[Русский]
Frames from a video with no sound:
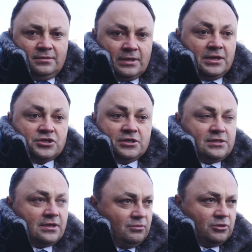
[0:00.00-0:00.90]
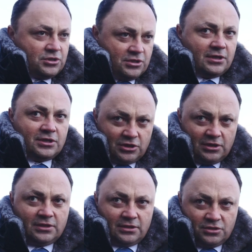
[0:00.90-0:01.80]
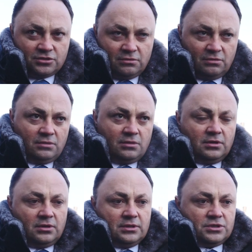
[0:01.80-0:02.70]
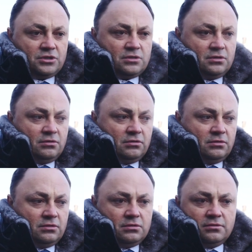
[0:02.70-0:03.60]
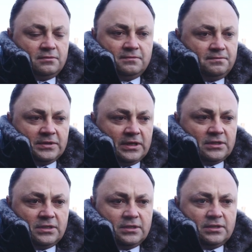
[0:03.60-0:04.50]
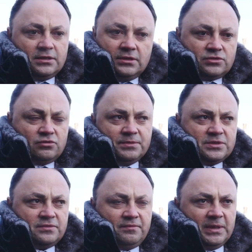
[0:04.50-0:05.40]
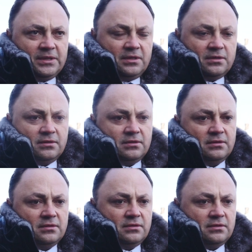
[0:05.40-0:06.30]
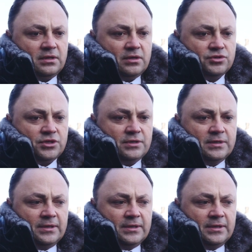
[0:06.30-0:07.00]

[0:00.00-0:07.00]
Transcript: Конечно, если работаешь на Гершельде, это тяжело, значит, но так-то доступность вполне хорошая.